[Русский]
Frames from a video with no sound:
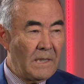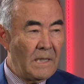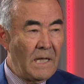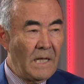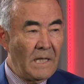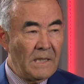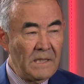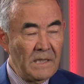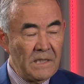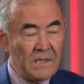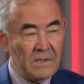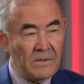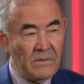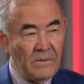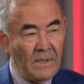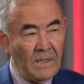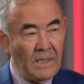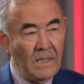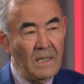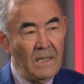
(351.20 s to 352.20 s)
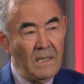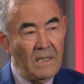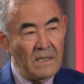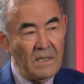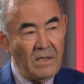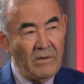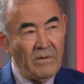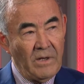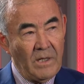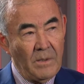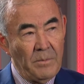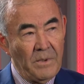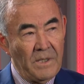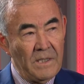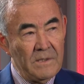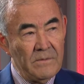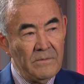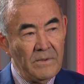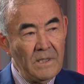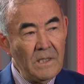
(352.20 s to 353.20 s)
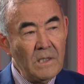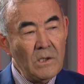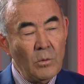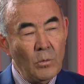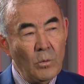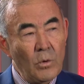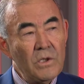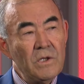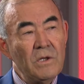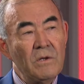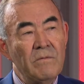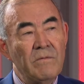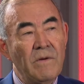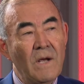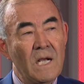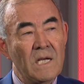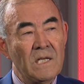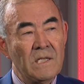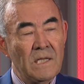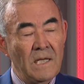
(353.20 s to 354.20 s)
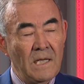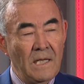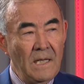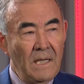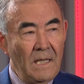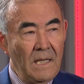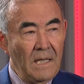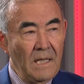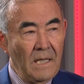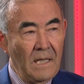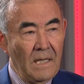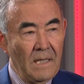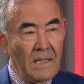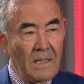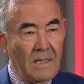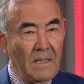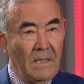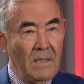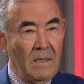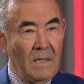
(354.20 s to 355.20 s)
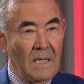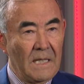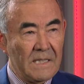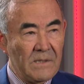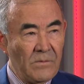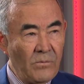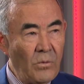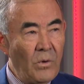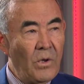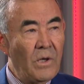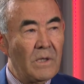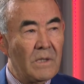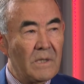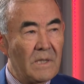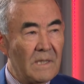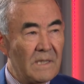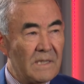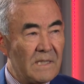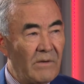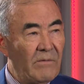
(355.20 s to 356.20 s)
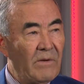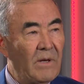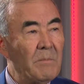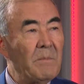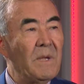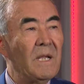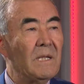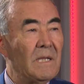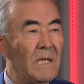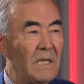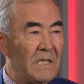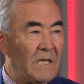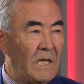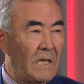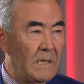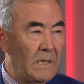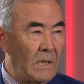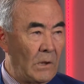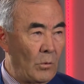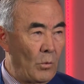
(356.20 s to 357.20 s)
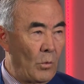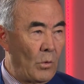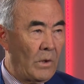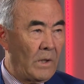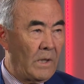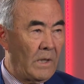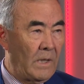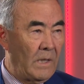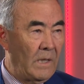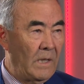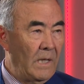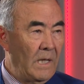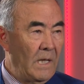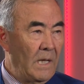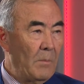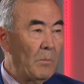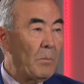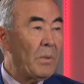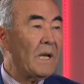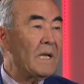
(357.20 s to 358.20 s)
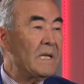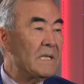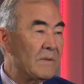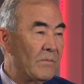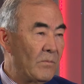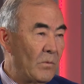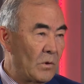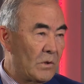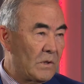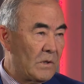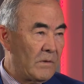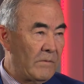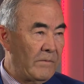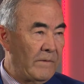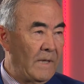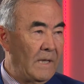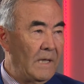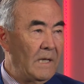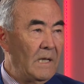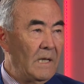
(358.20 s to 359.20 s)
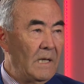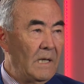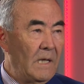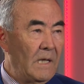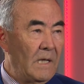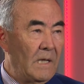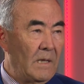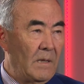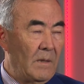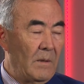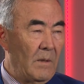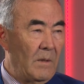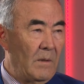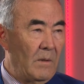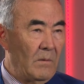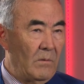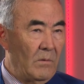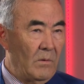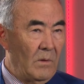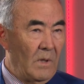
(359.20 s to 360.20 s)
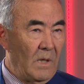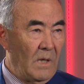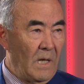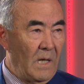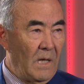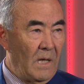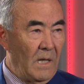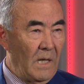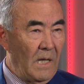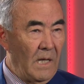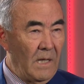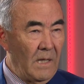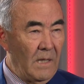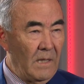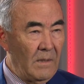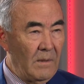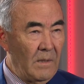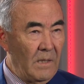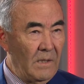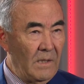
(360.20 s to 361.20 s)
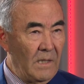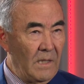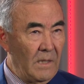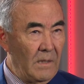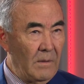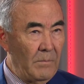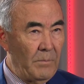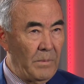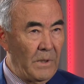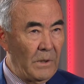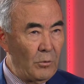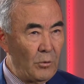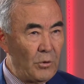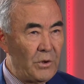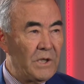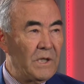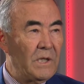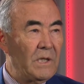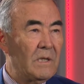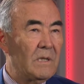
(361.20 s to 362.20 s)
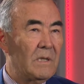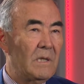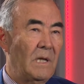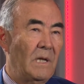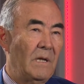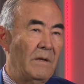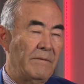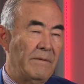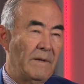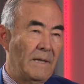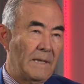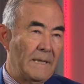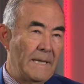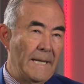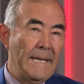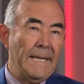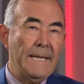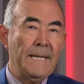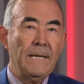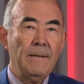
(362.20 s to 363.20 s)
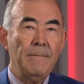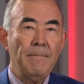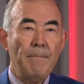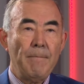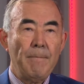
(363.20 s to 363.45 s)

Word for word: для отечественных товаропроизводителей очень важно э, освоить современные технологии производства, а, а, получить или, вернее,